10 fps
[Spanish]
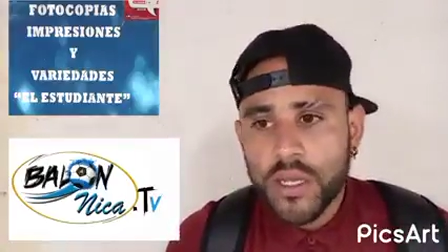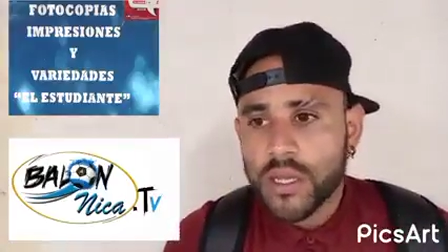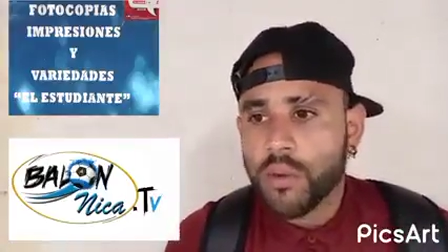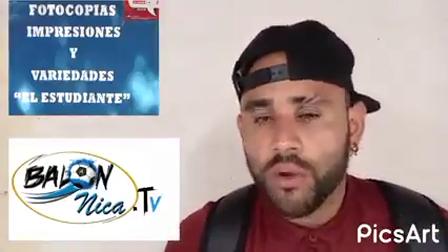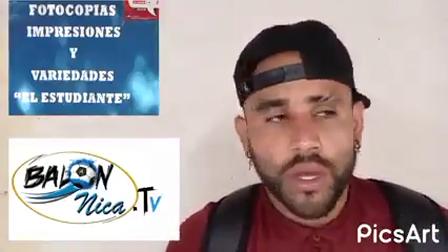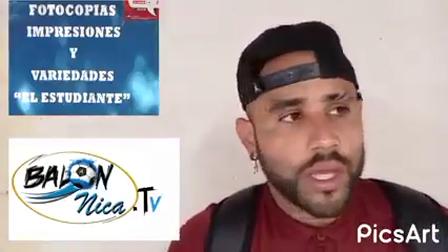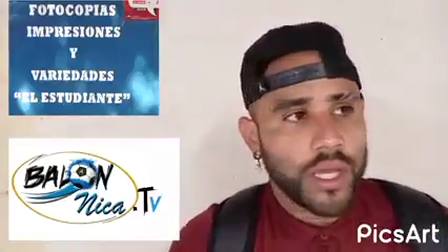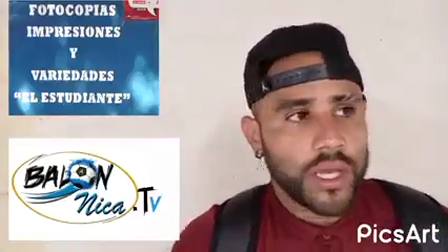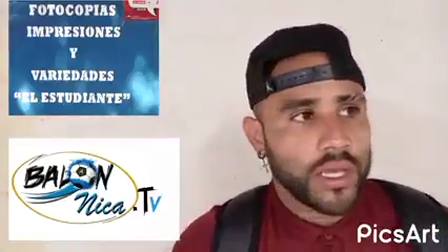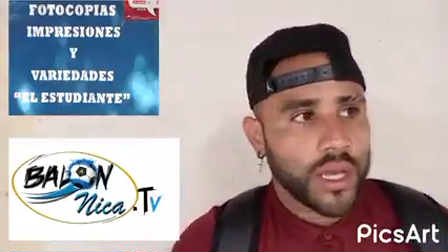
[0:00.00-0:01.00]
Y bueno,
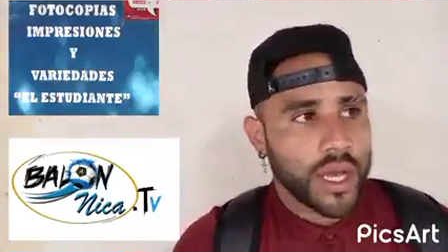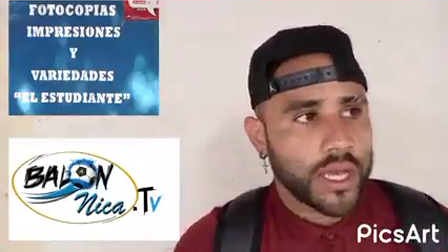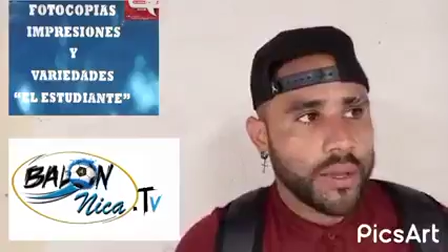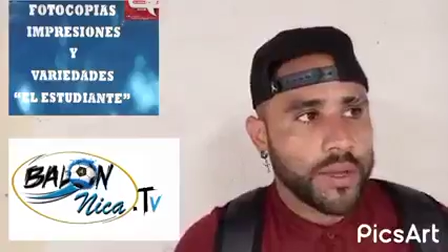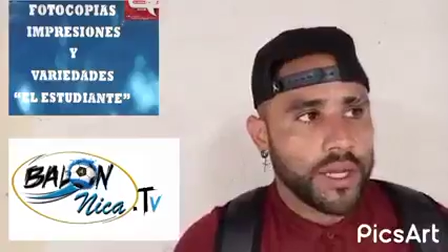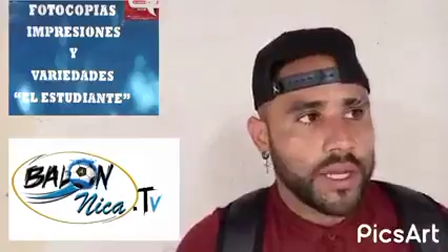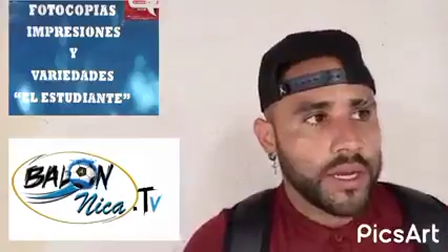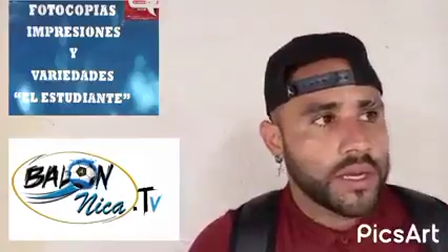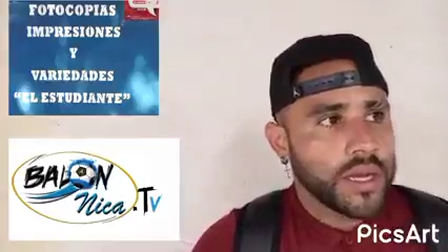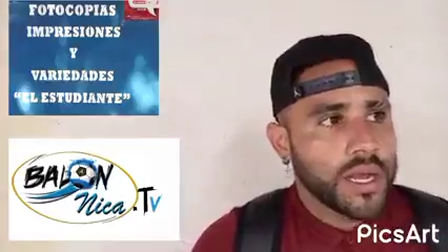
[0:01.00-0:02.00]
aquí hay que
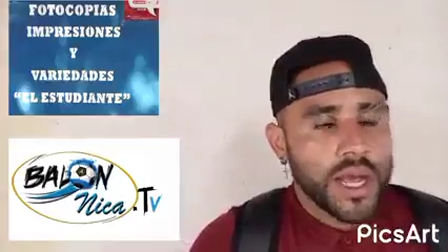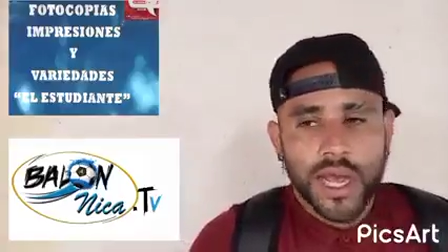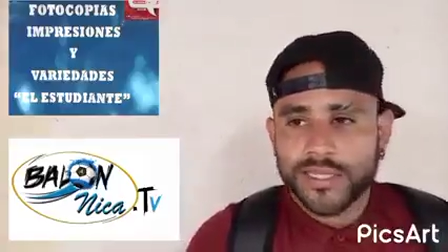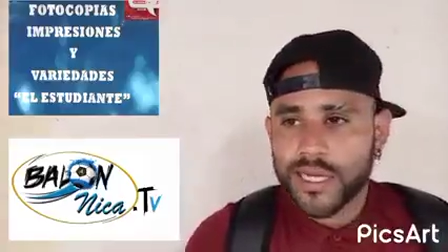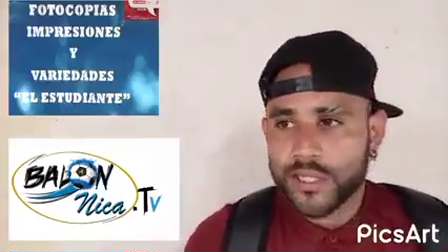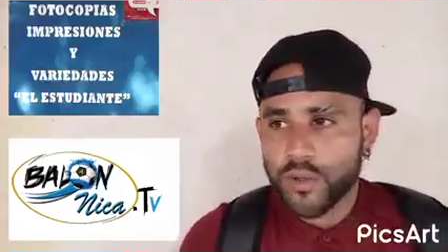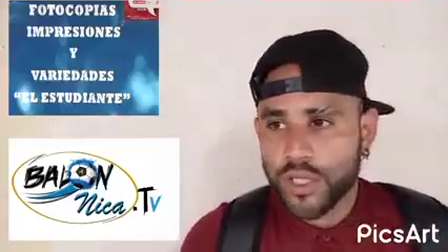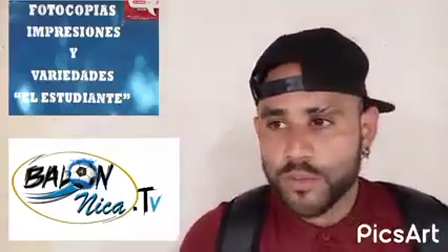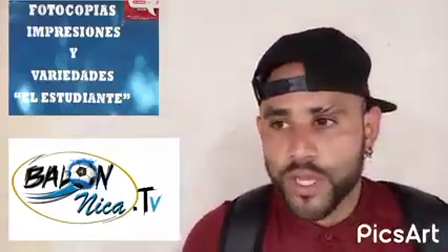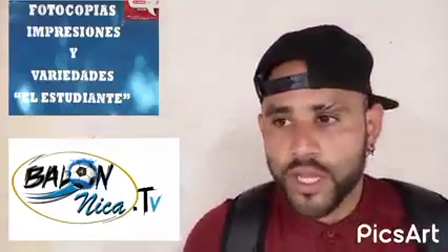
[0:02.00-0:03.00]
venir, hacer las
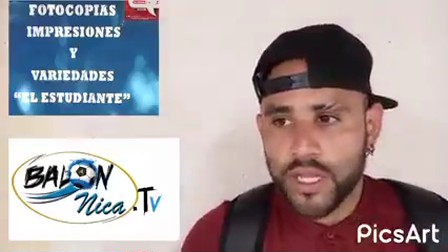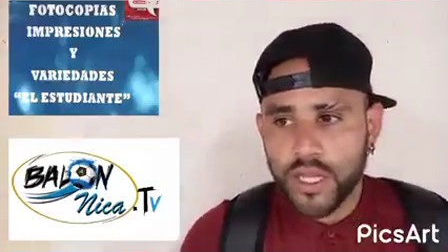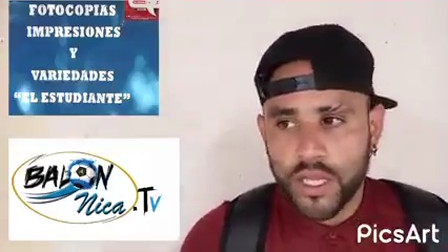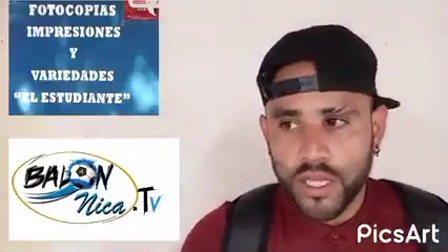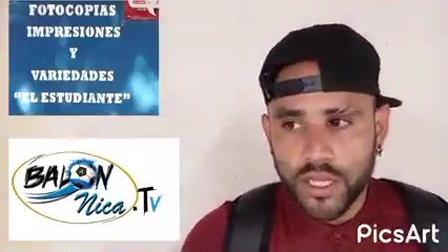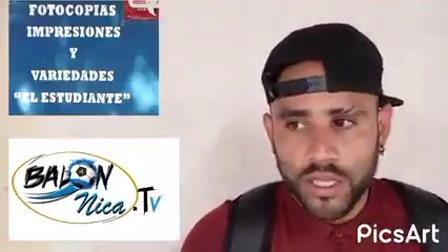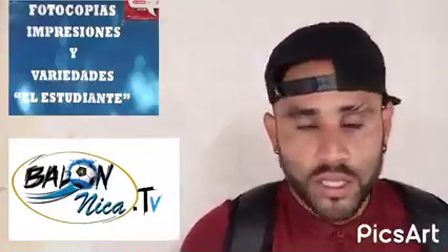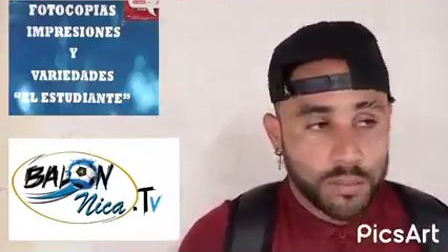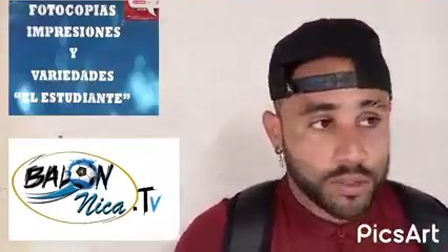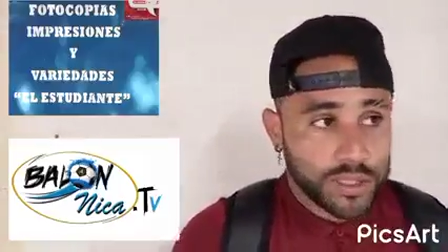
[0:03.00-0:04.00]
cosas bien y,
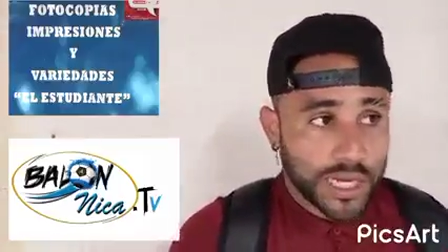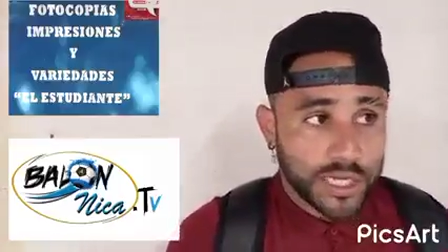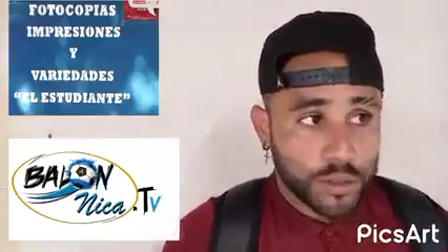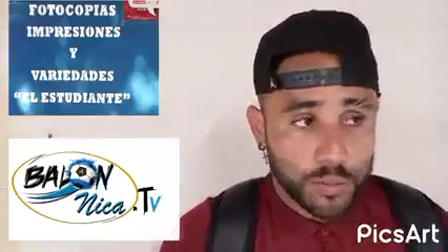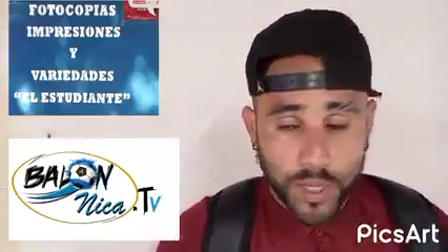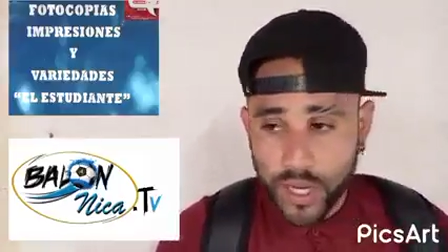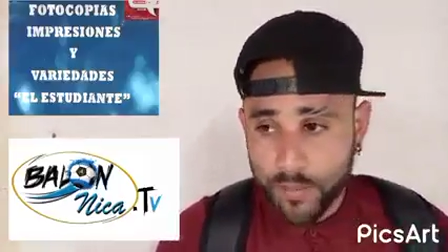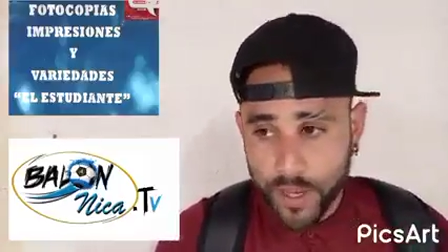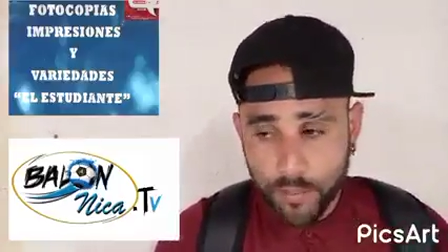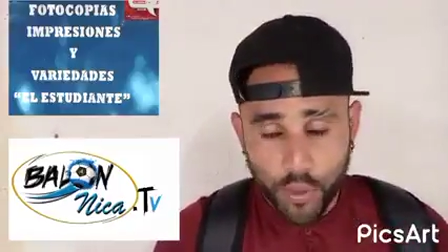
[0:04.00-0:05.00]
pues, estar listos
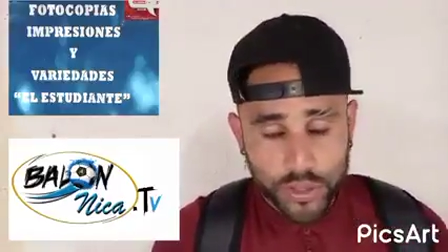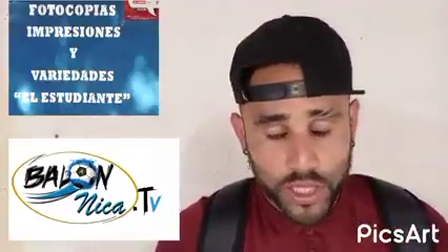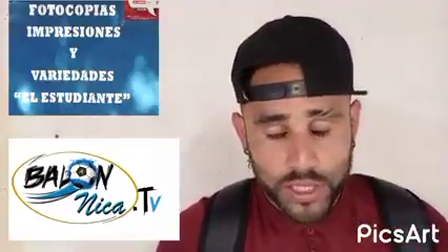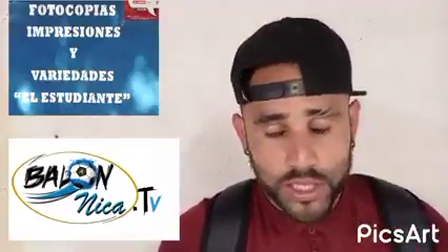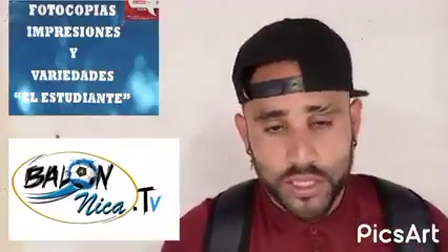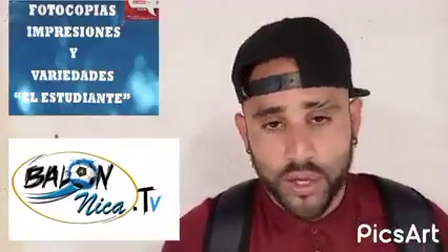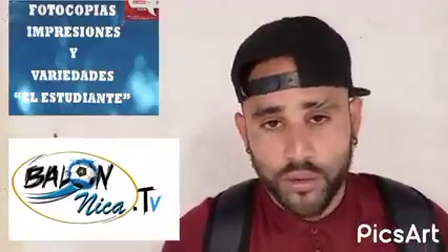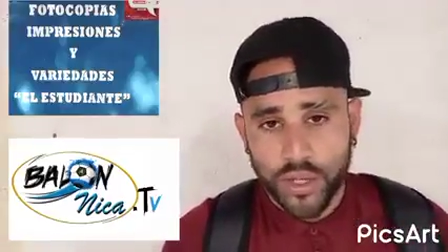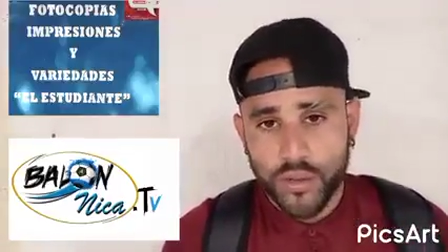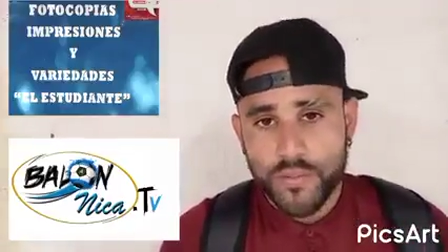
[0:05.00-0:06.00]
para, poder estar en la siguiente
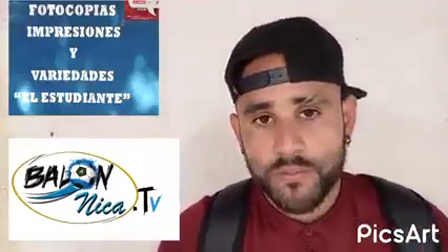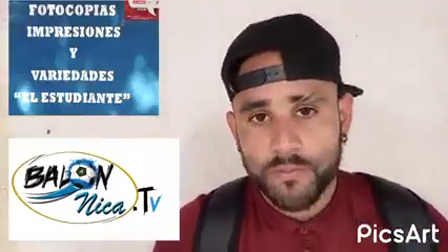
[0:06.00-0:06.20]
ronda, ¿no?